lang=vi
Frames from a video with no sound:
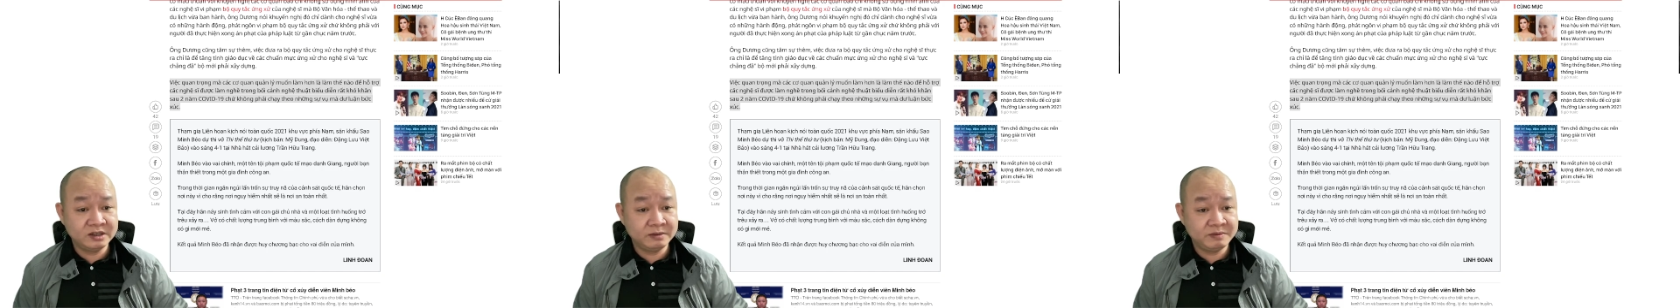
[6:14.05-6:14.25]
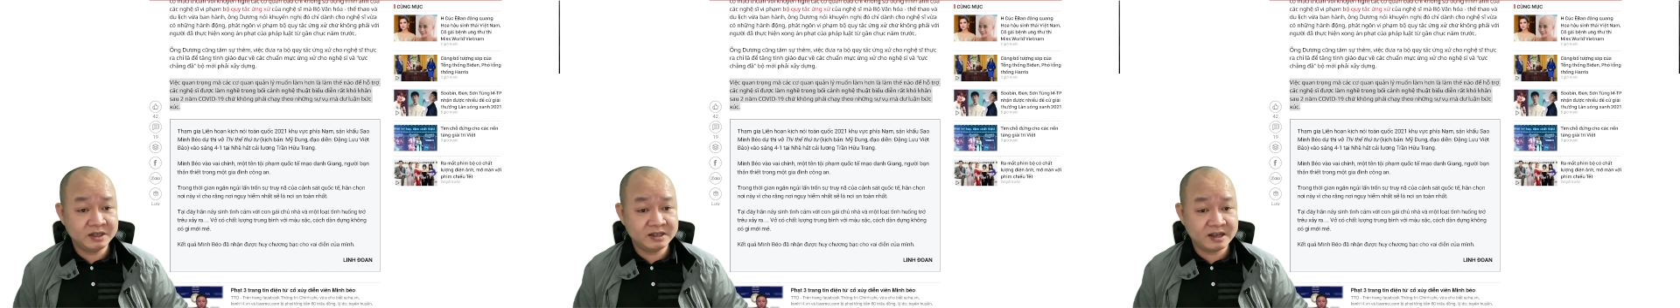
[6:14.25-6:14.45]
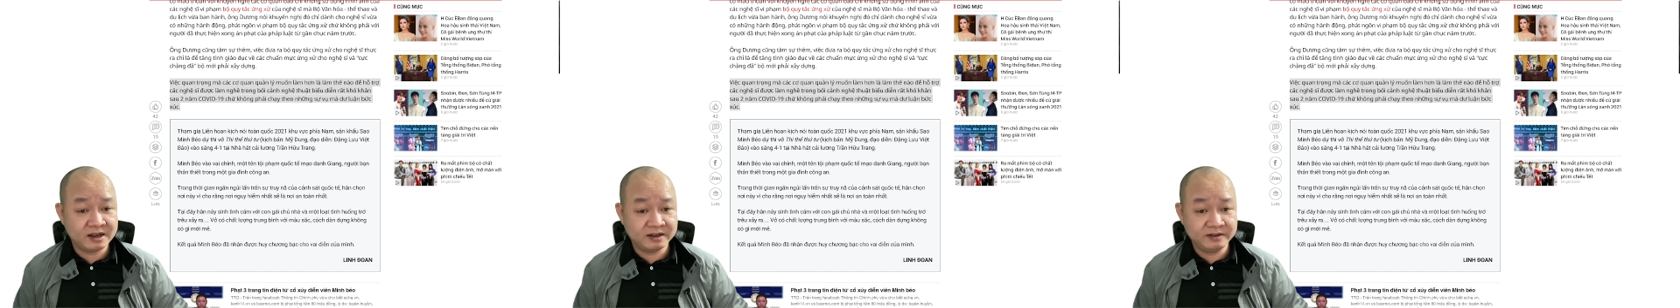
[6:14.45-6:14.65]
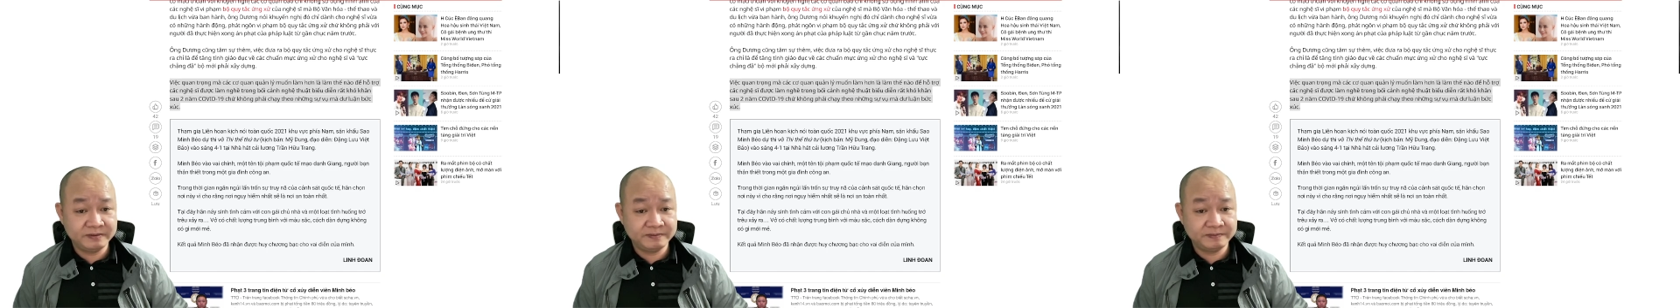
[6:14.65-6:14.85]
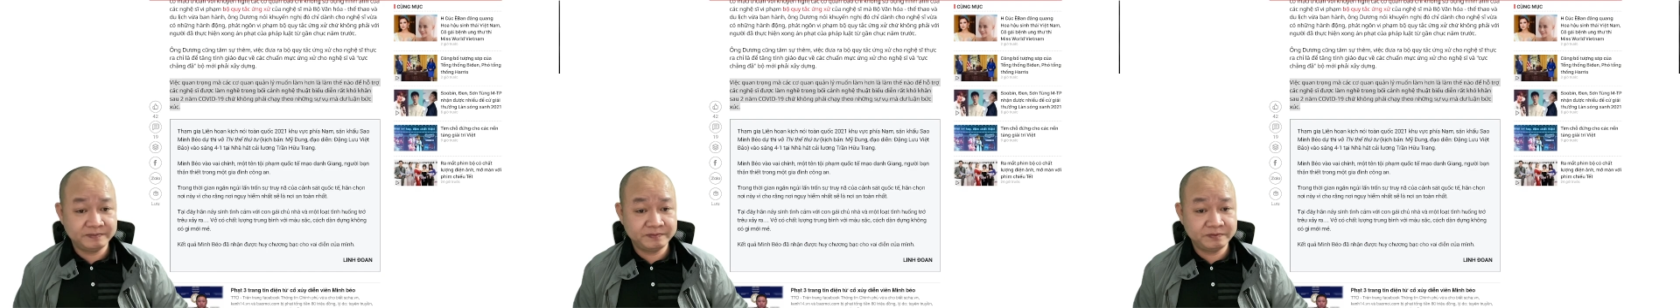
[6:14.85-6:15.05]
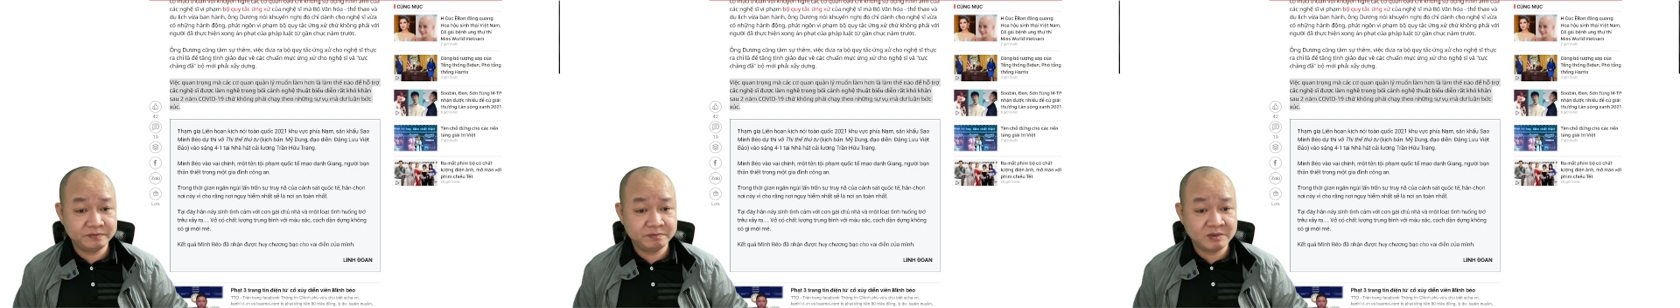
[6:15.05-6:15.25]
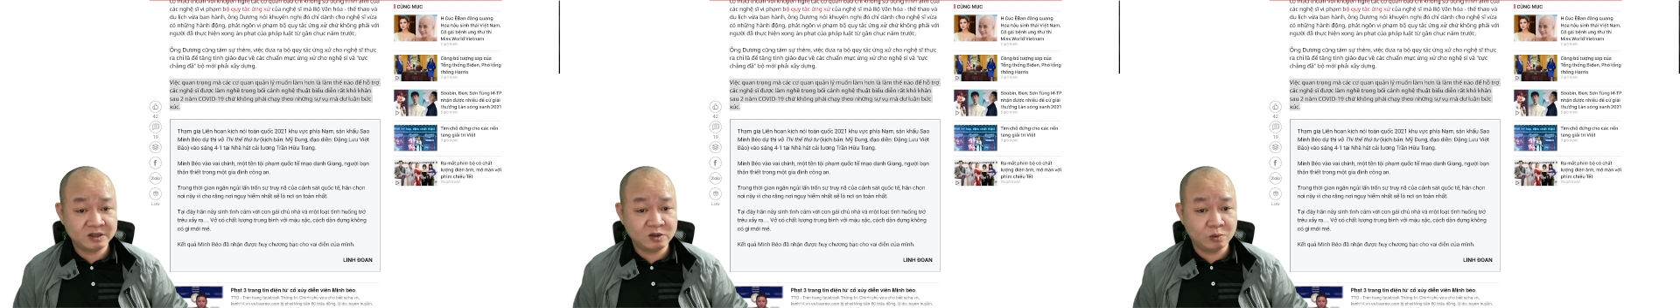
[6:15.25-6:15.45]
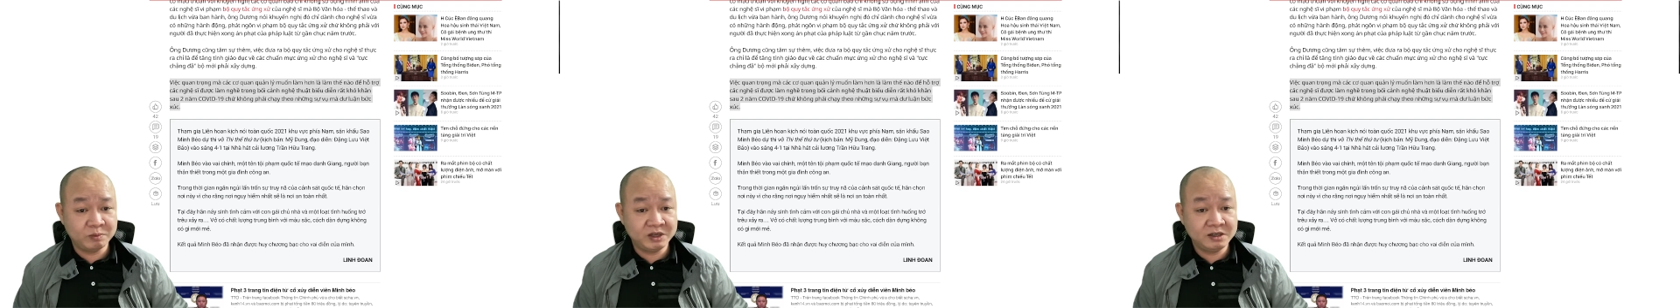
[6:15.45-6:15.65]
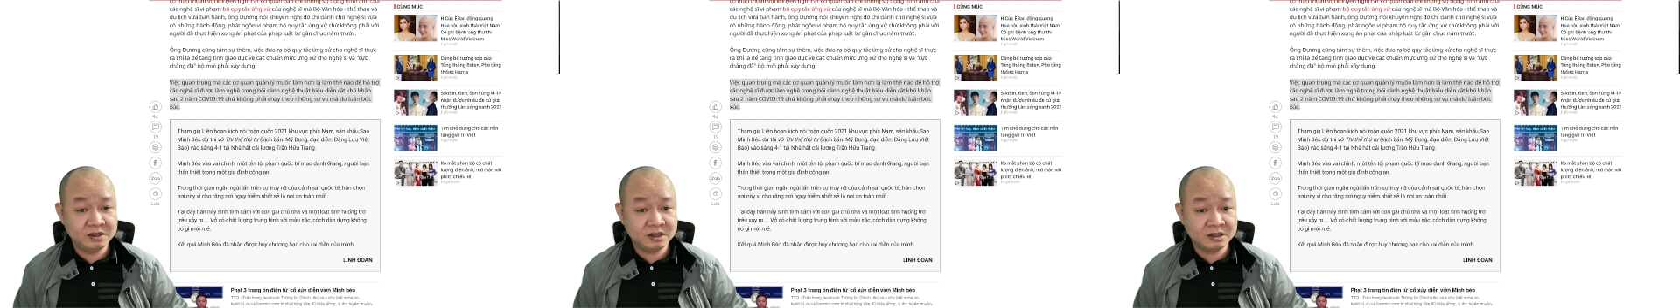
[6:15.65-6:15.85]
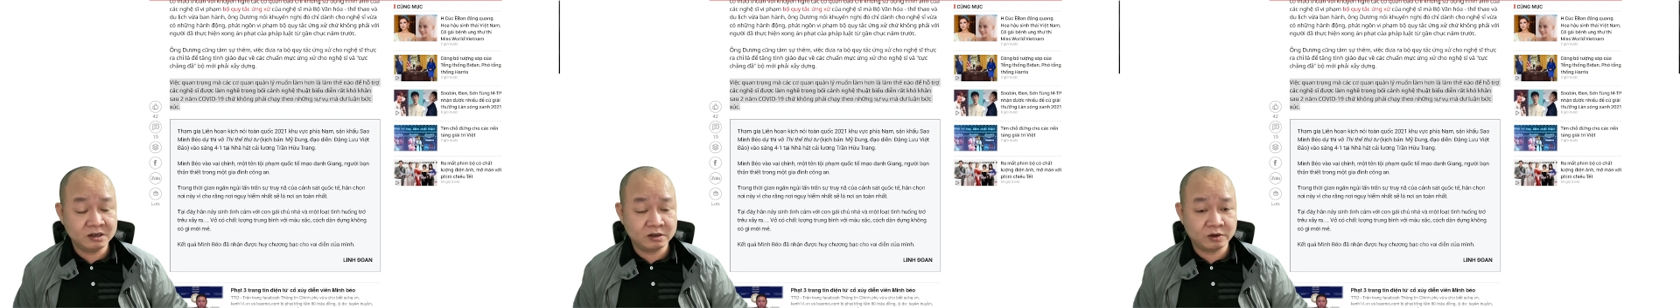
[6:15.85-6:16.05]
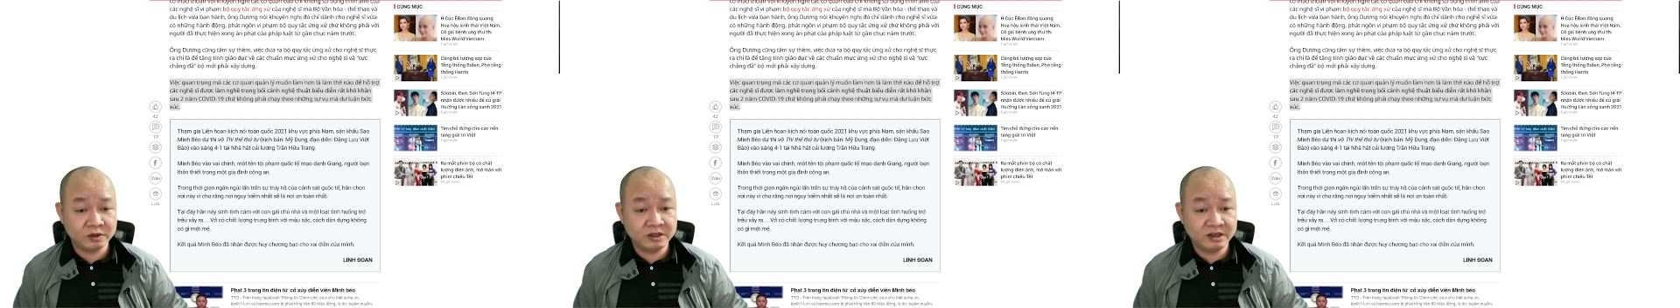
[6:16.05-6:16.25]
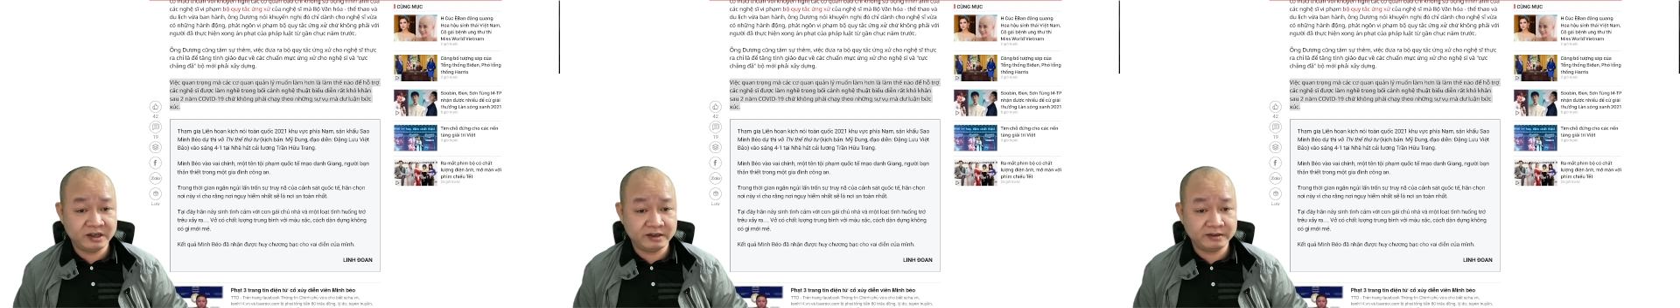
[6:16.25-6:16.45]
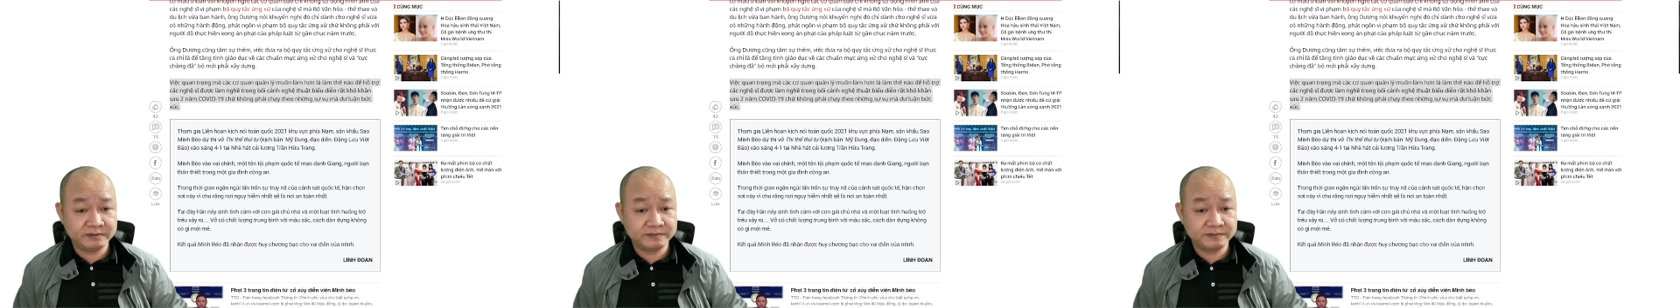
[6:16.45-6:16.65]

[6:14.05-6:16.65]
Dương biết rằng á, Bác Tổng Bí Thư đã từng nói thế này: